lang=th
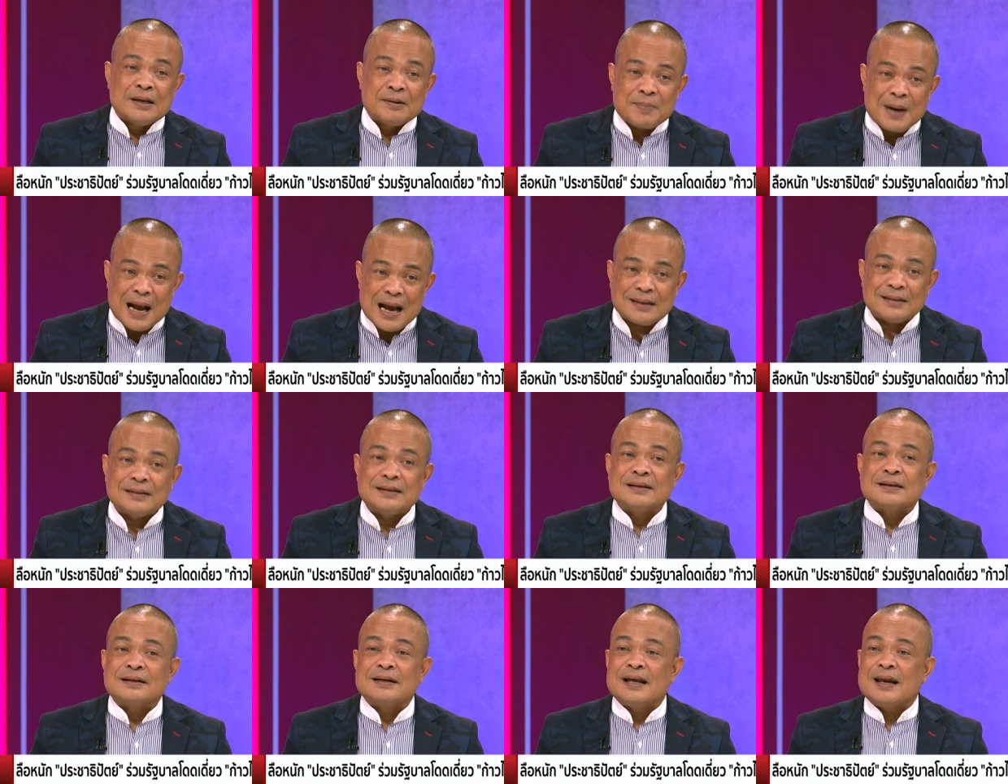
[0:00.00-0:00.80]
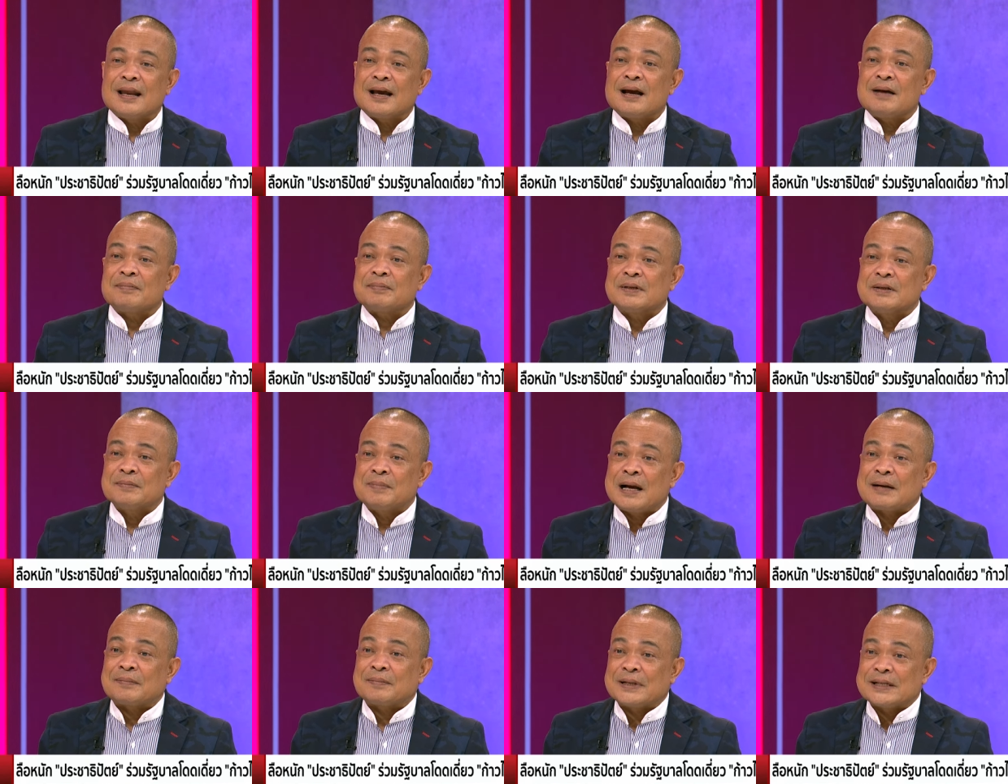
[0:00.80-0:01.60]
อีกพรรคหนึ่งเนี่ยนะครับคื
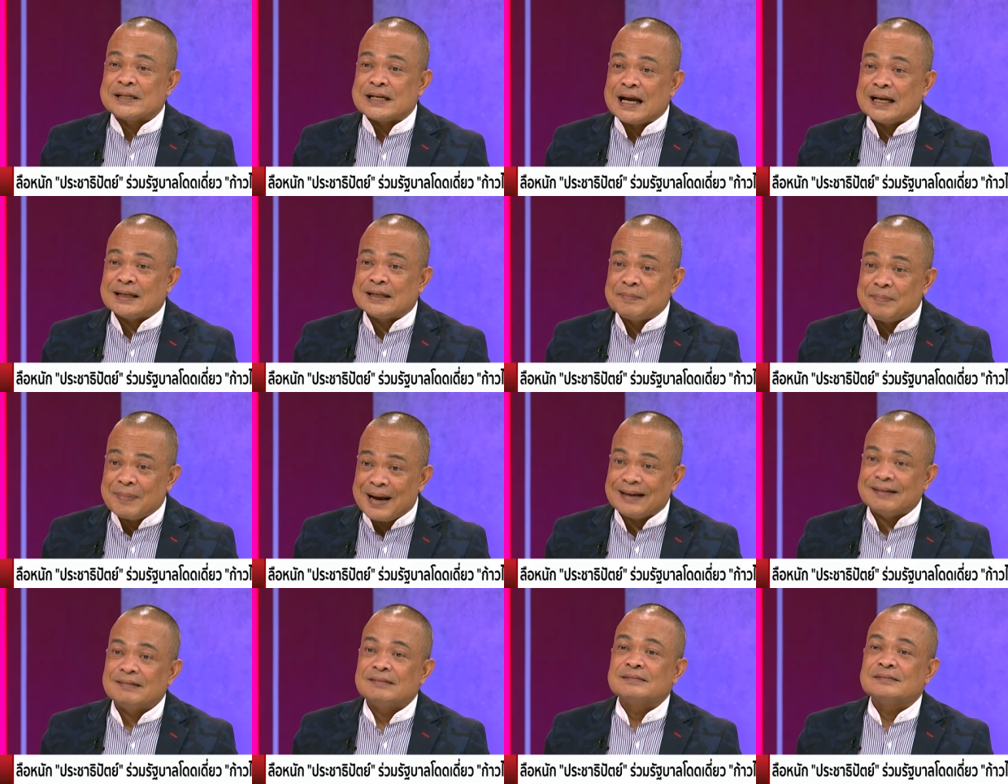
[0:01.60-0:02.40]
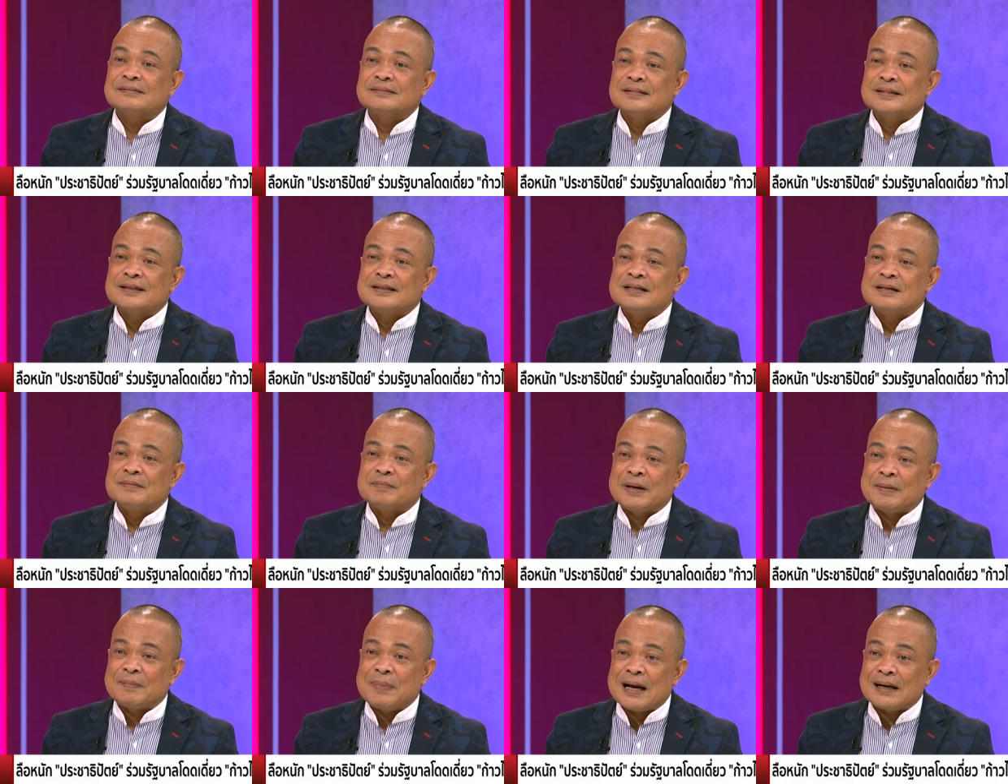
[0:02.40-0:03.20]
อพรรคประชาธิปัตย์ซึ่
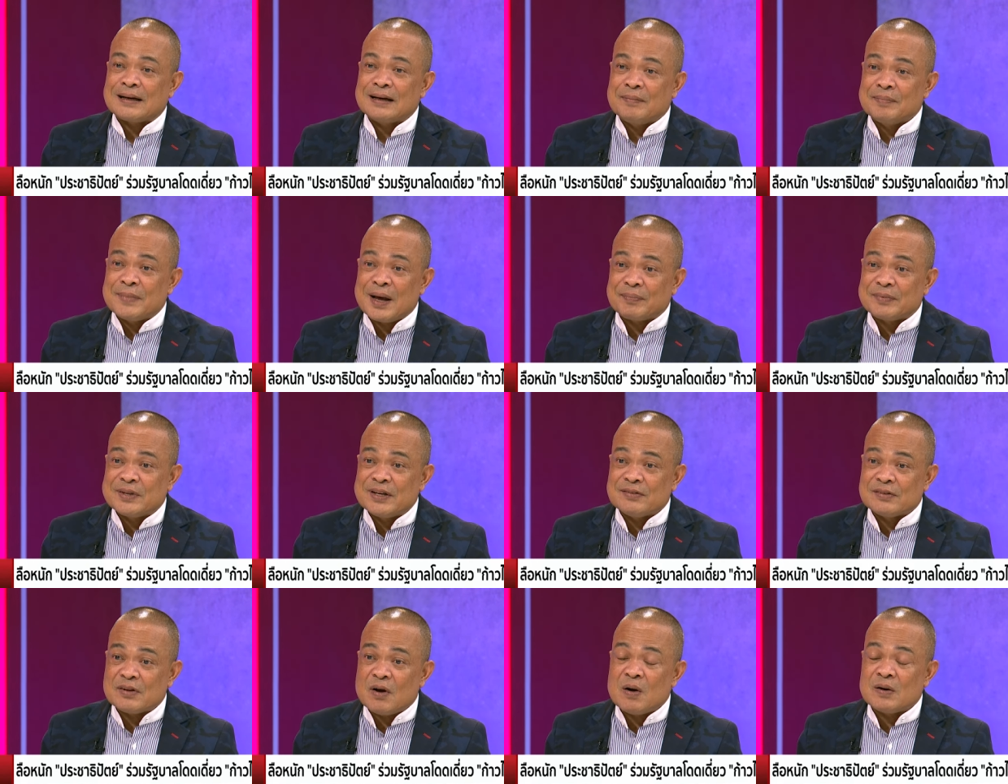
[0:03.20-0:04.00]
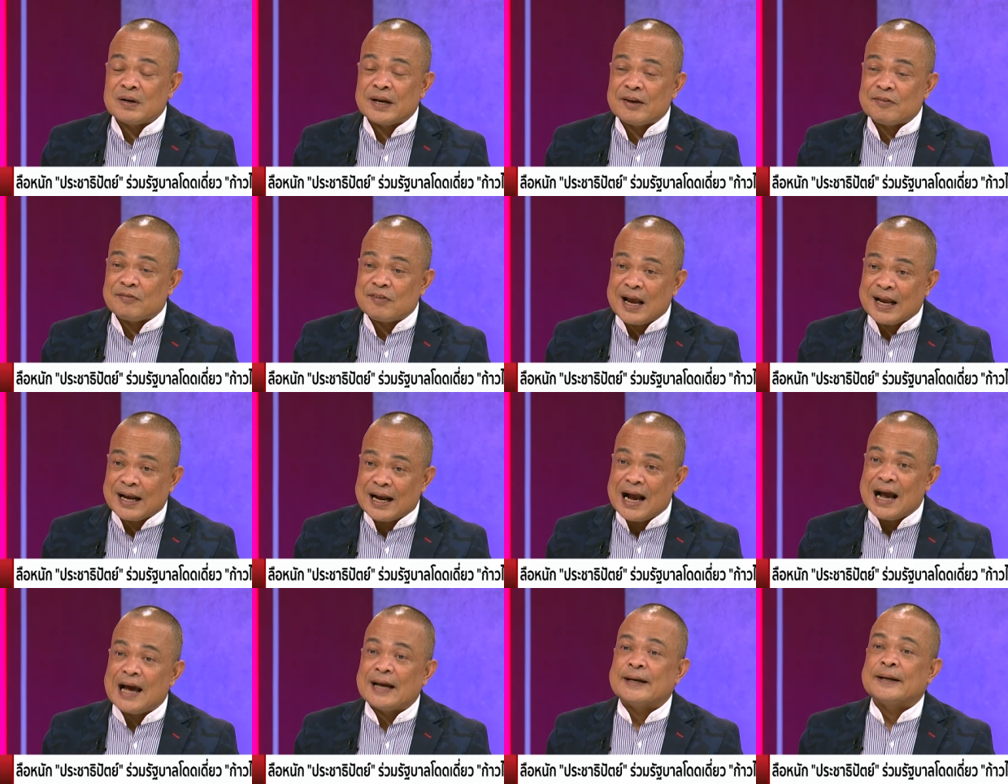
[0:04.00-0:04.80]
งเป็นพรรคลำดับที่สองในฝ่า
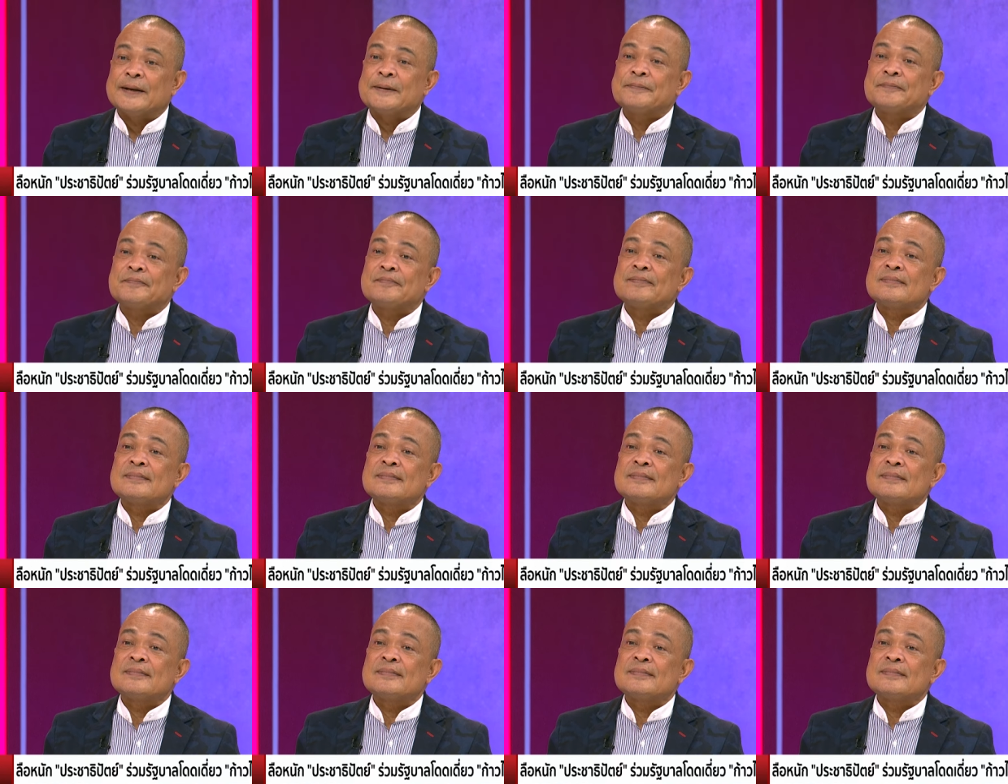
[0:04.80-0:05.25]
ยค้านเนี่ย